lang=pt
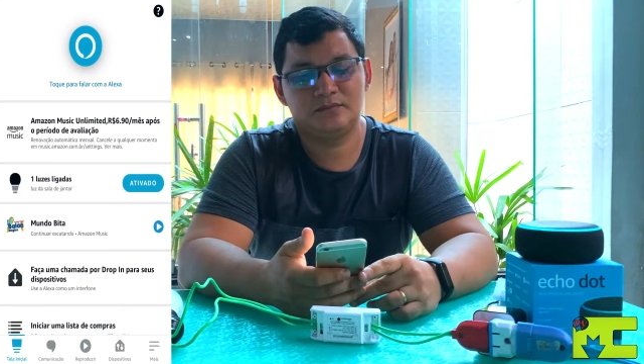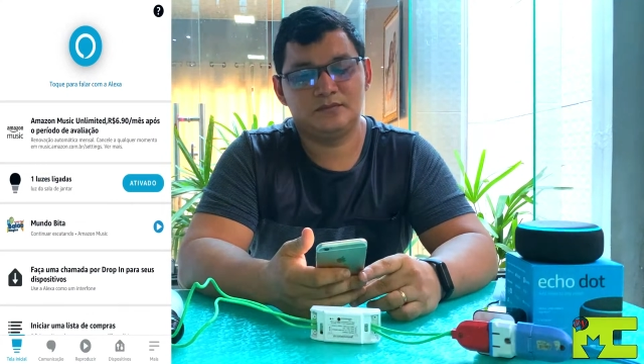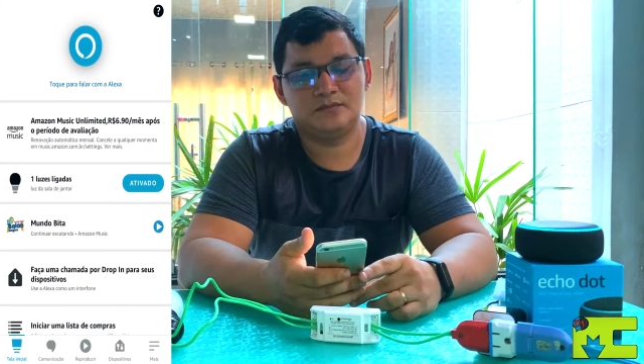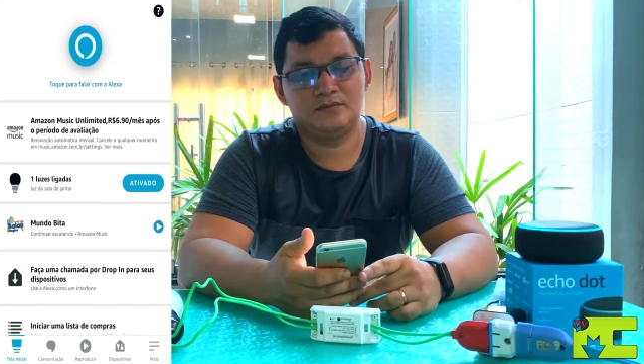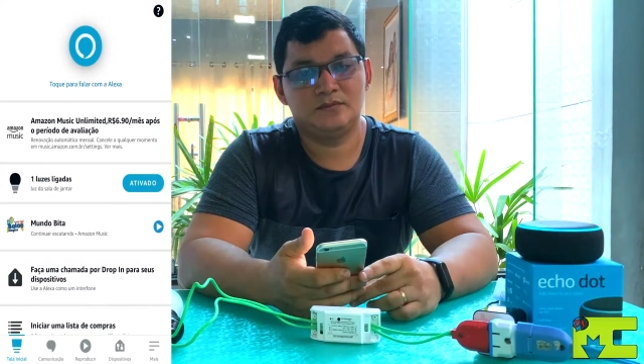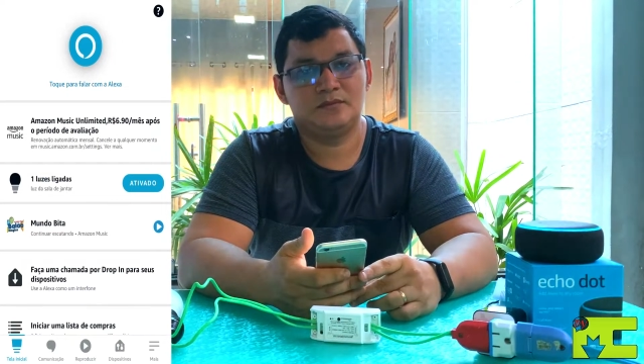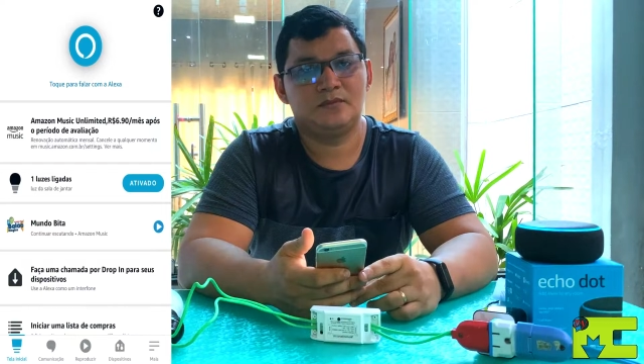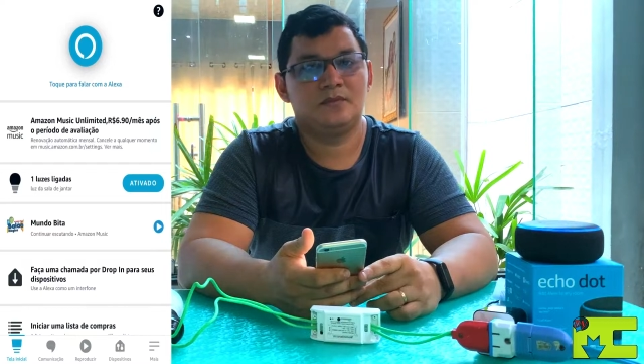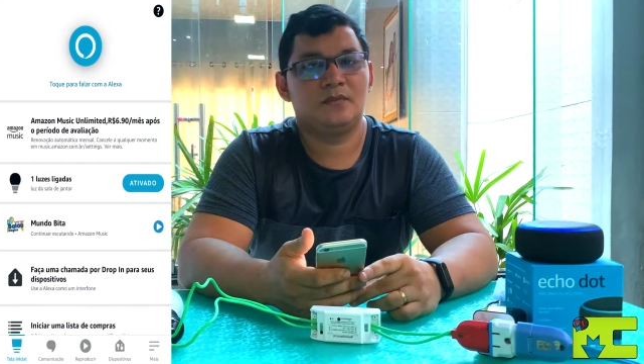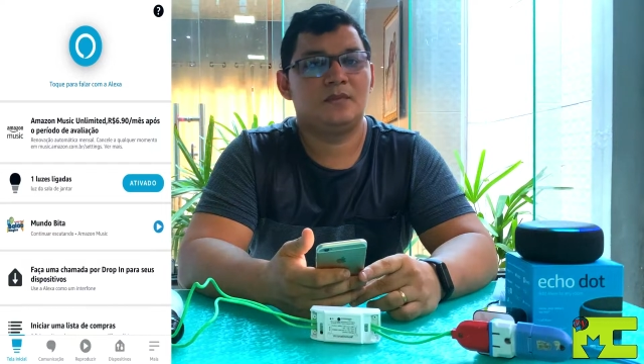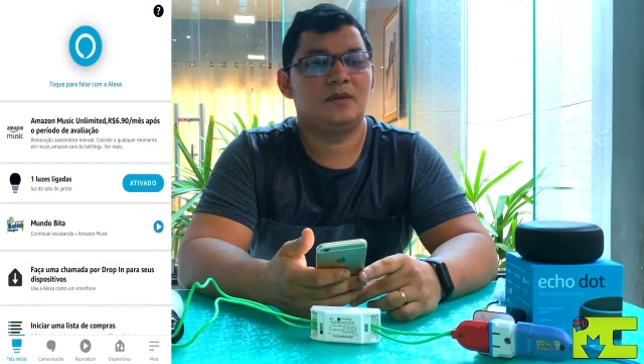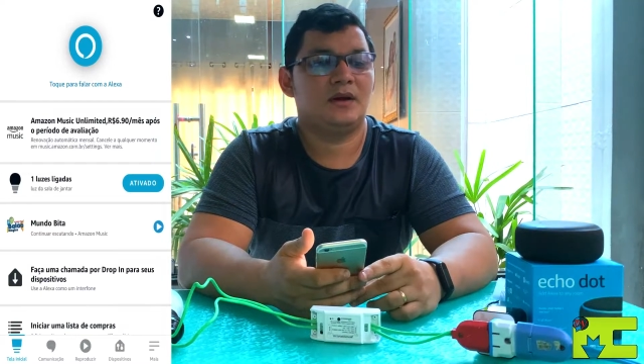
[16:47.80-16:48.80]
Tudo
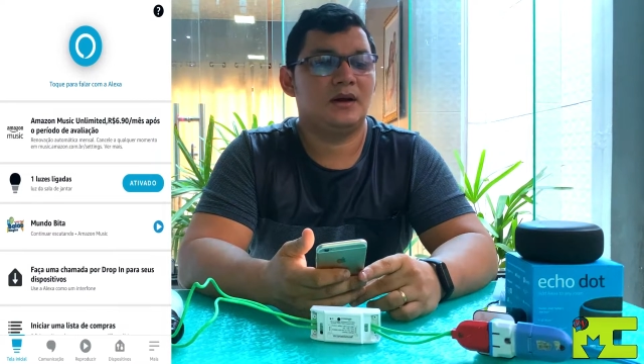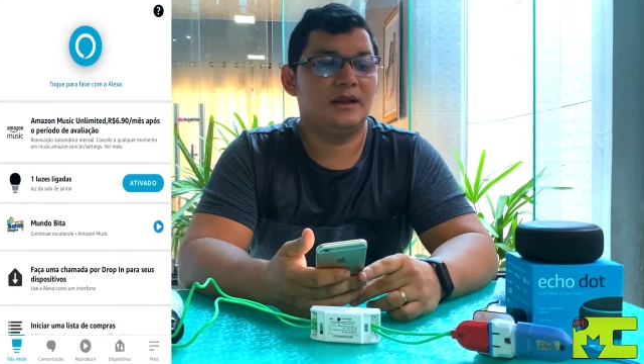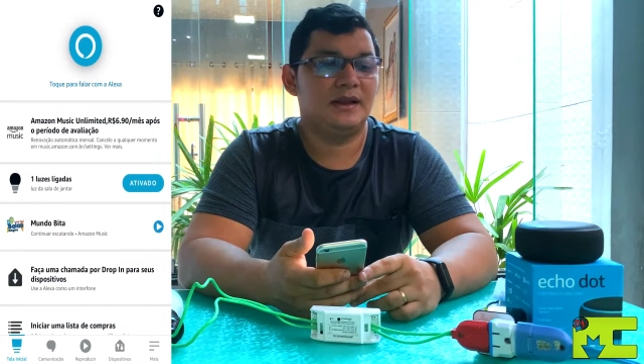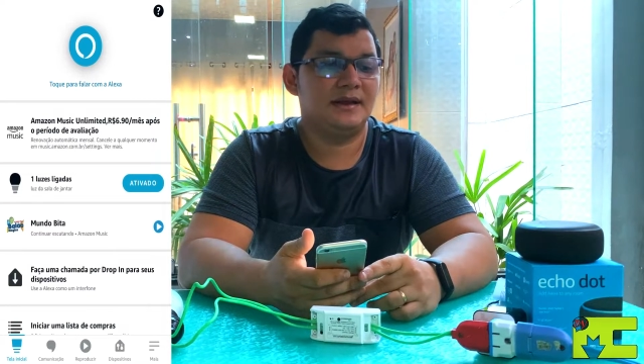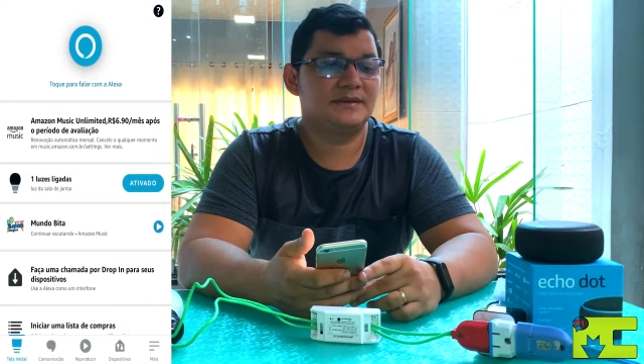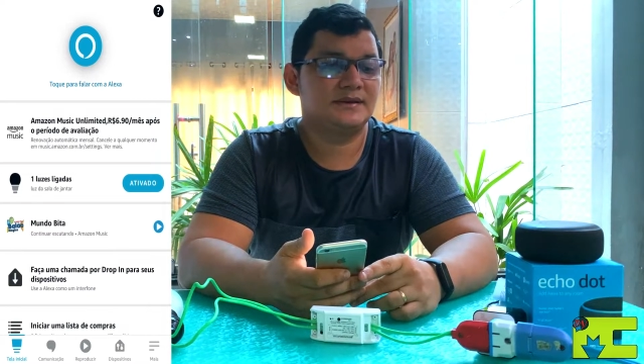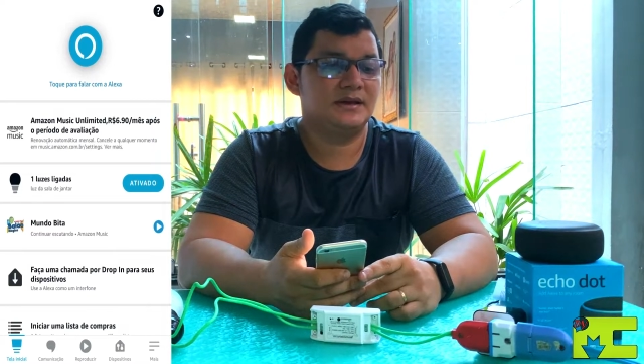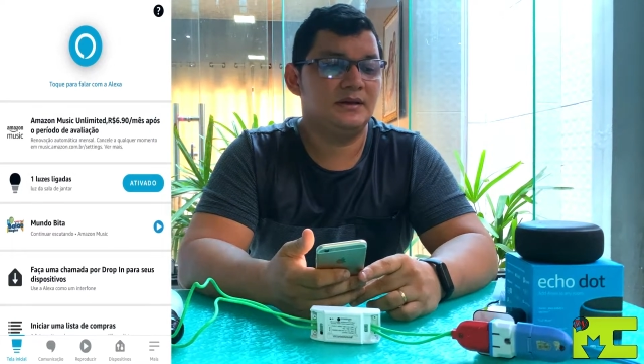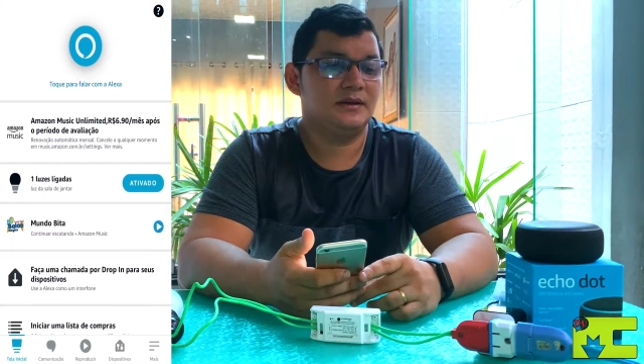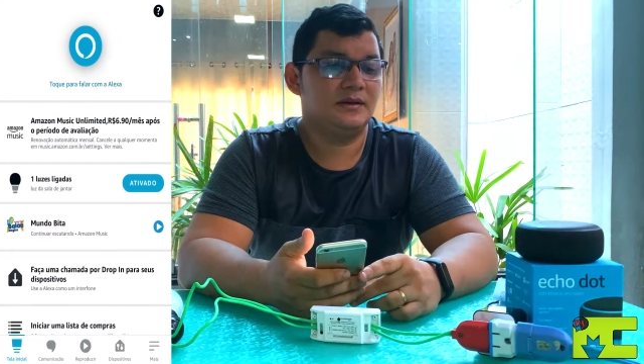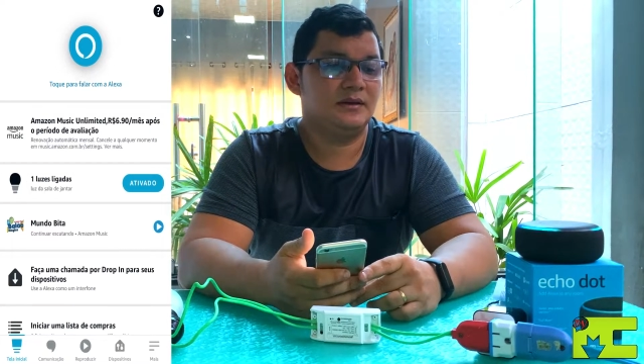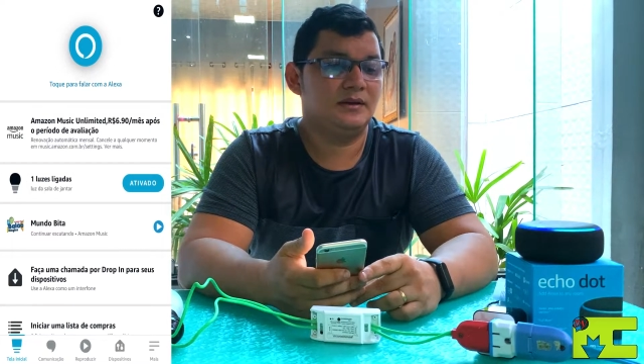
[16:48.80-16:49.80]
bem.
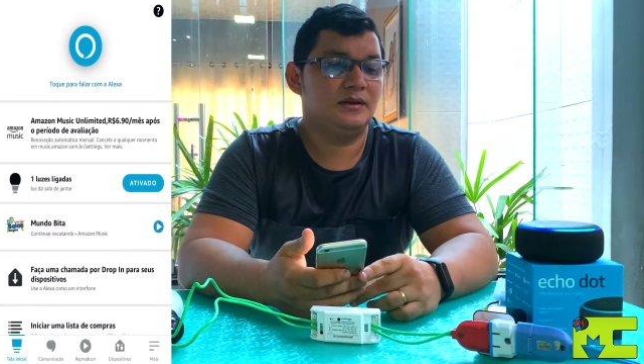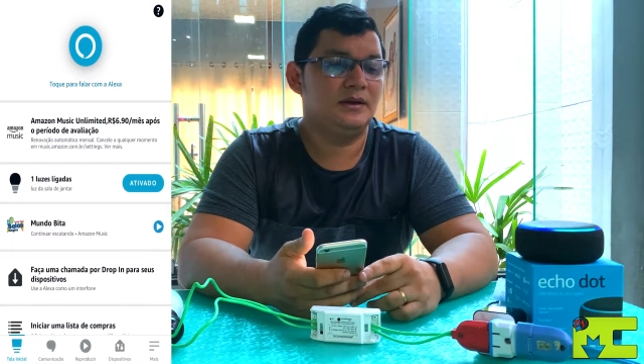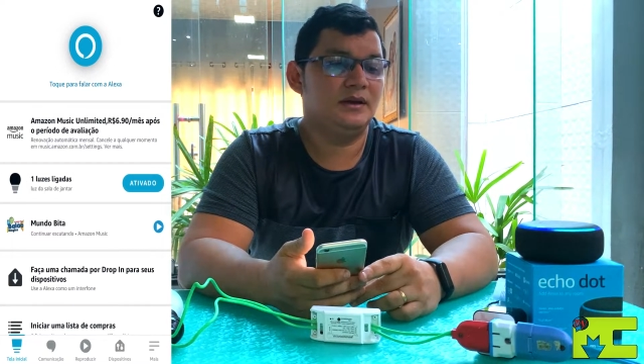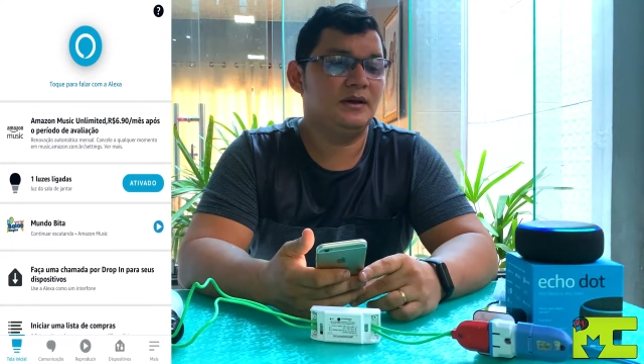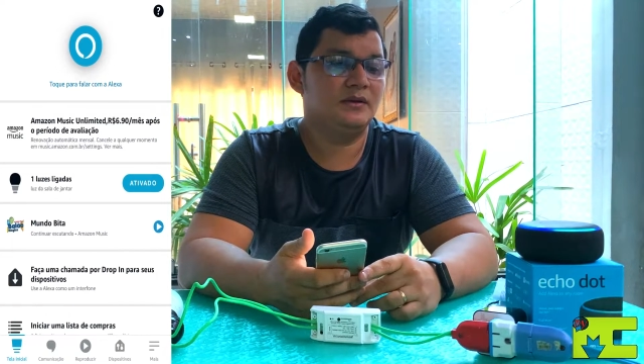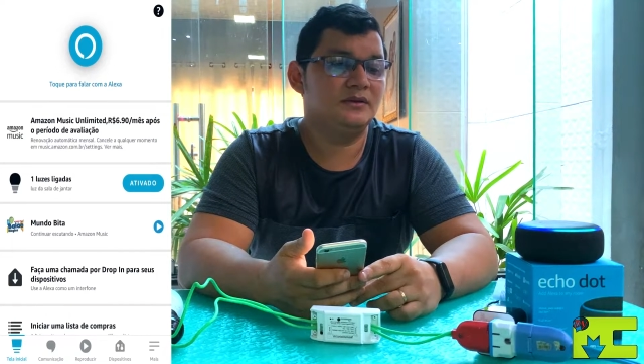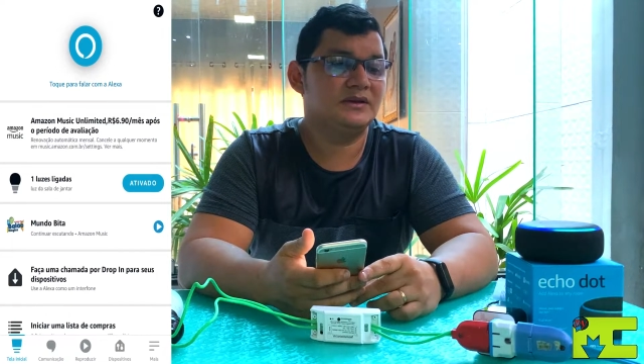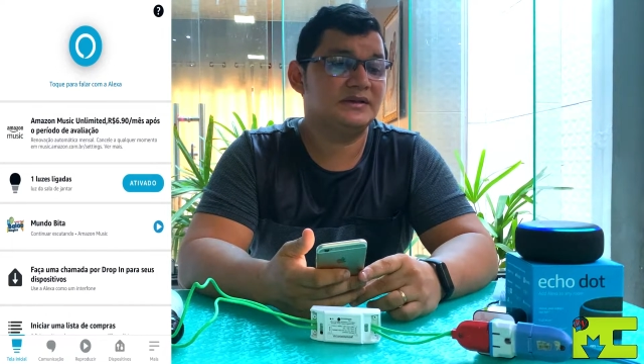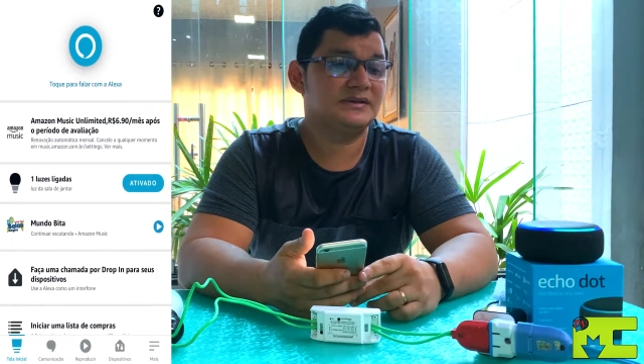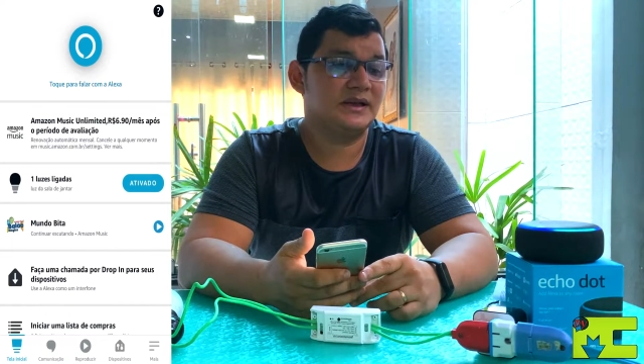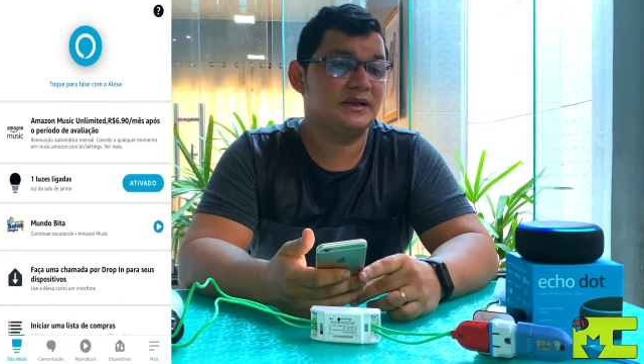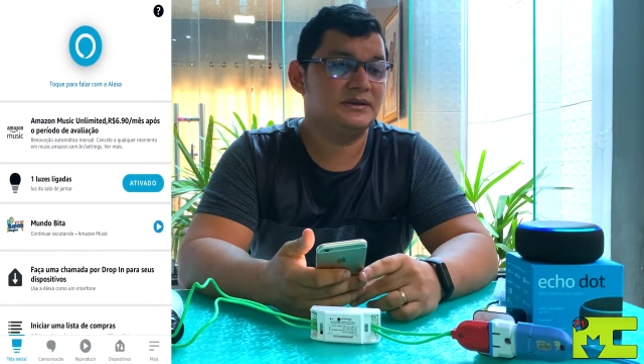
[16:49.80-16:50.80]
Alexa, Ligue a luz
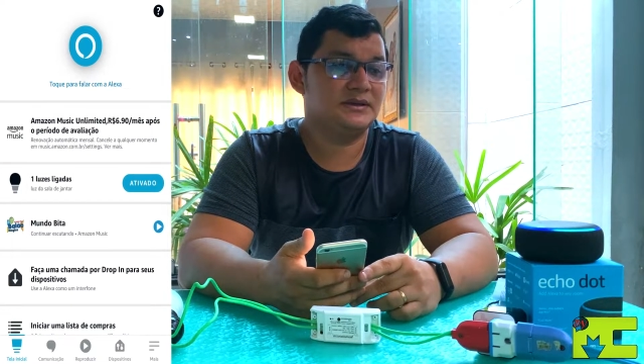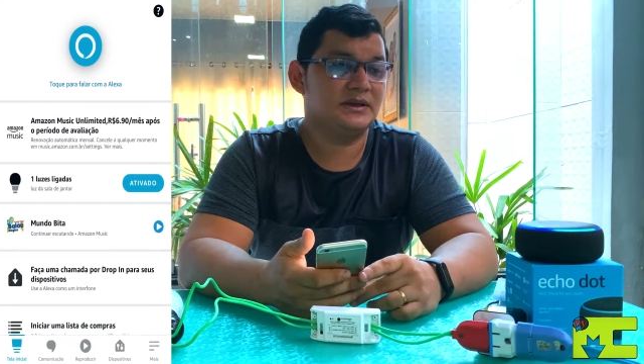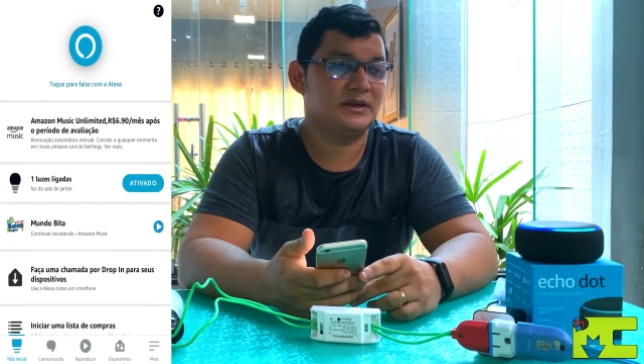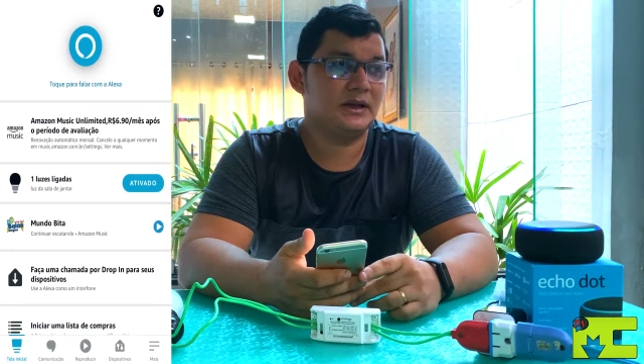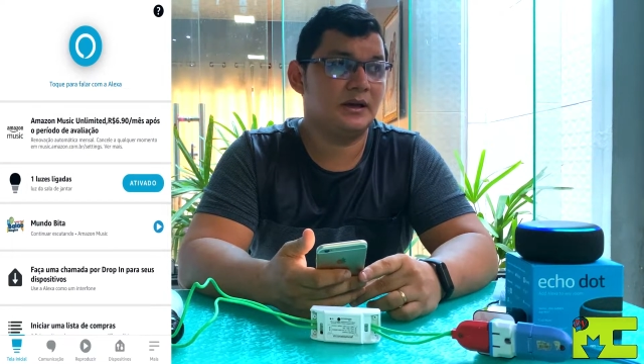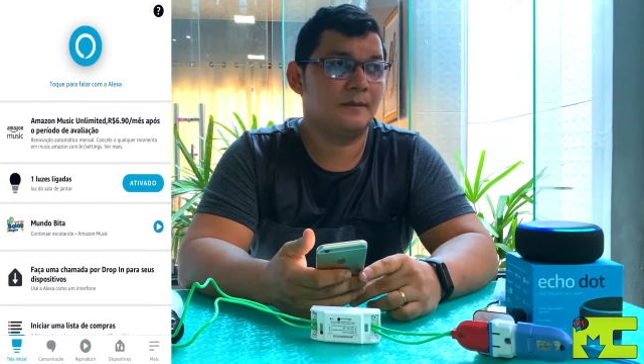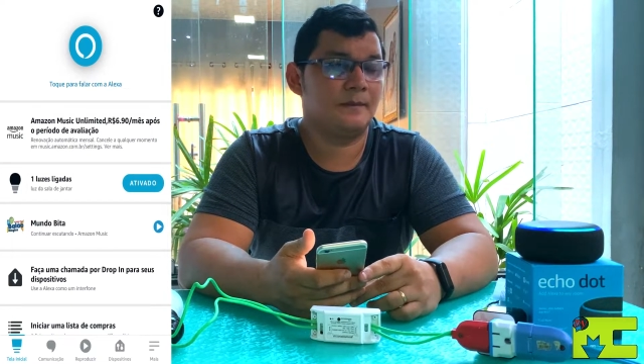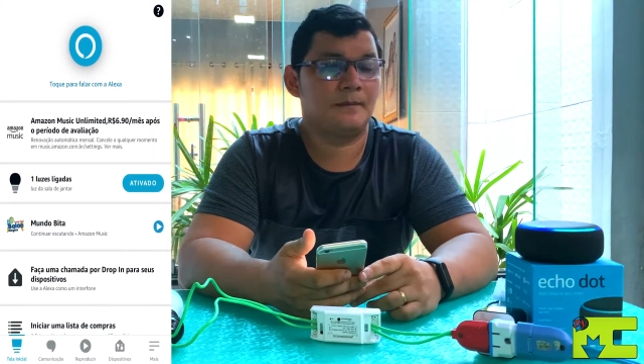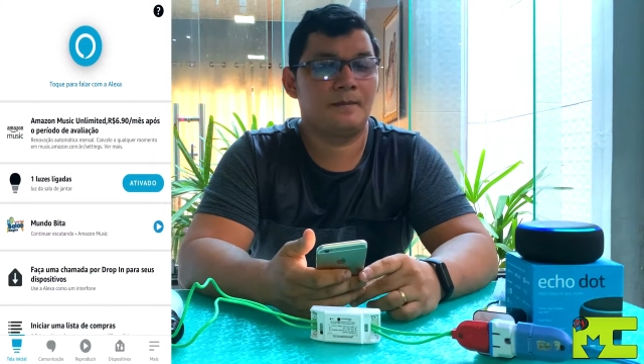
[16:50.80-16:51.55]
da sala de jantar.